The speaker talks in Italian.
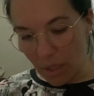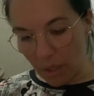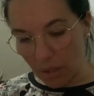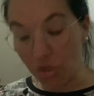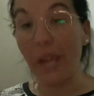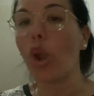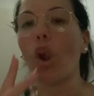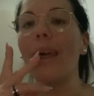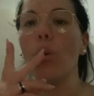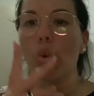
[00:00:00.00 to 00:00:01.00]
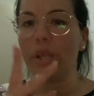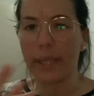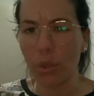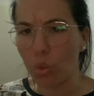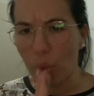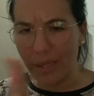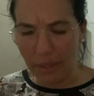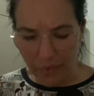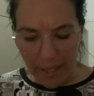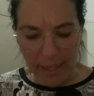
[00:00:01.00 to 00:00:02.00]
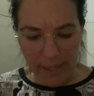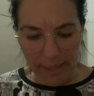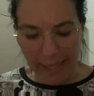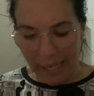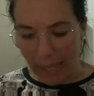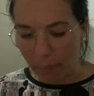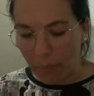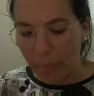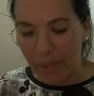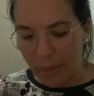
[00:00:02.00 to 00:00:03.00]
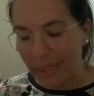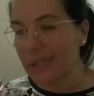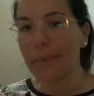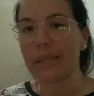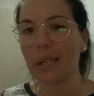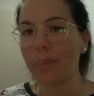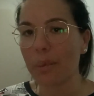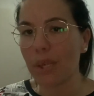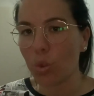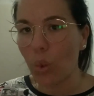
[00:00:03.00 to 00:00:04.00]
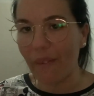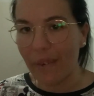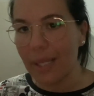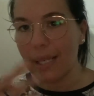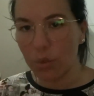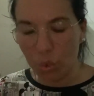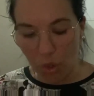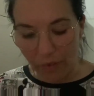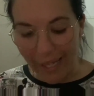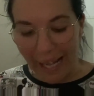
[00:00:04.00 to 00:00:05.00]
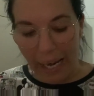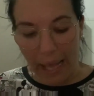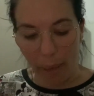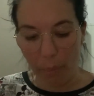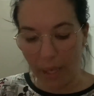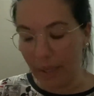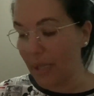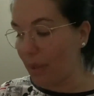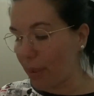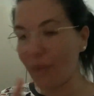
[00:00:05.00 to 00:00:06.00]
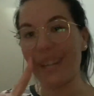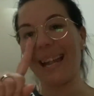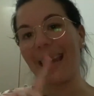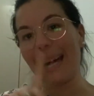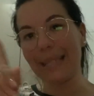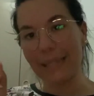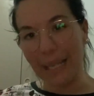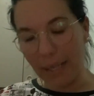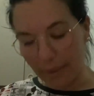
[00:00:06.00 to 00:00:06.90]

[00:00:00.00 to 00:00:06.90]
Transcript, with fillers: eh, cioè no, le uniche due di ferie dall'ABBA, perché praticamente le prime due a Barcaturo farà l'ABBA, però verrà l'altra